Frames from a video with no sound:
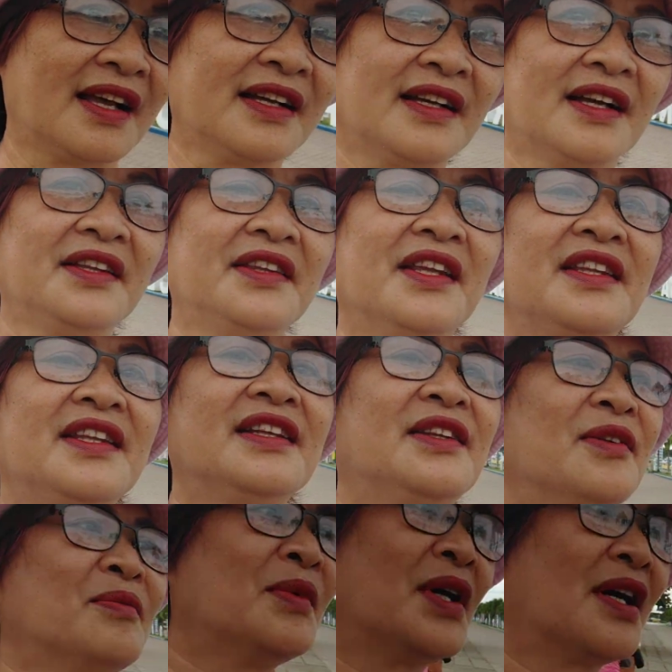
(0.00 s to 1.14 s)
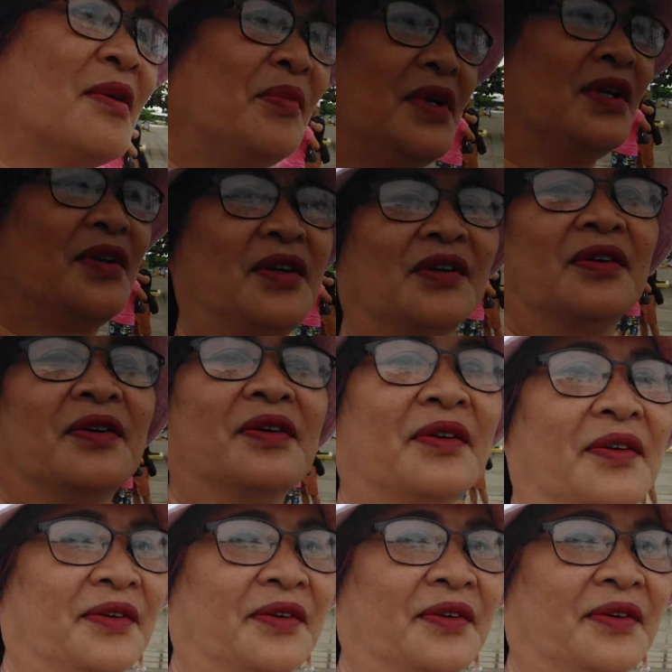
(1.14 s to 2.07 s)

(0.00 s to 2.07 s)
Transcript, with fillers: Ang ganda dito mga kapinoy. Oh.